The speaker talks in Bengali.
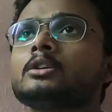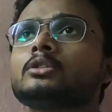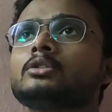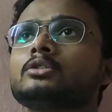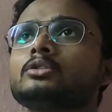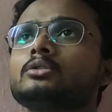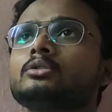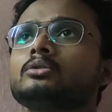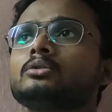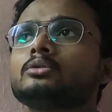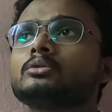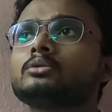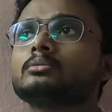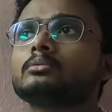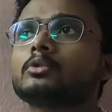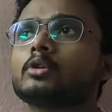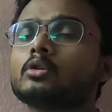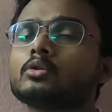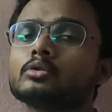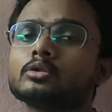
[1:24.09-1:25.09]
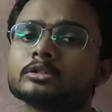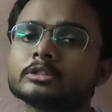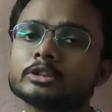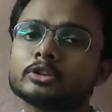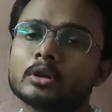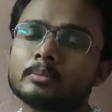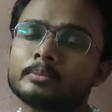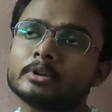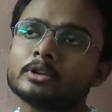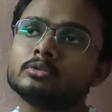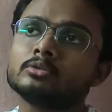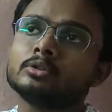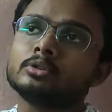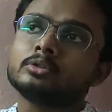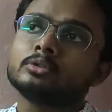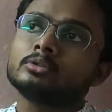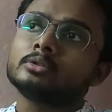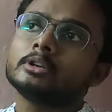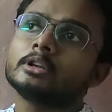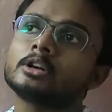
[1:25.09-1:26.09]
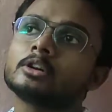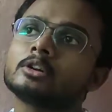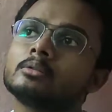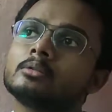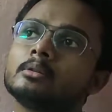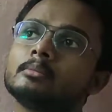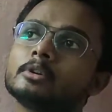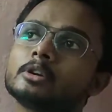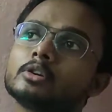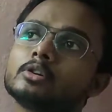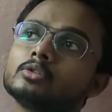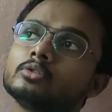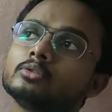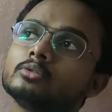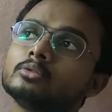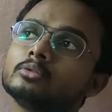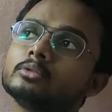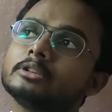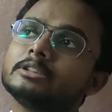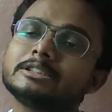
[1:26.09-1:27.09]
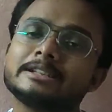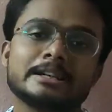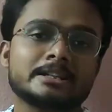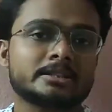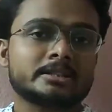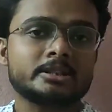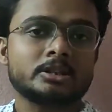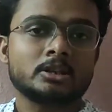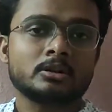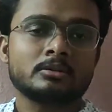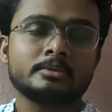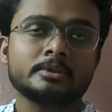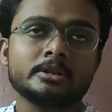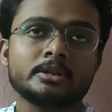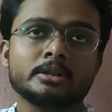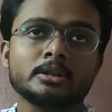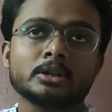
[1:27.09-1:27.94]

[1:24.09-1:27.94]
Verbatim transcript: তো কখনো সেই টপিকগুলো এরকম হবে কখনো ইতিহাস নিয়ে হবে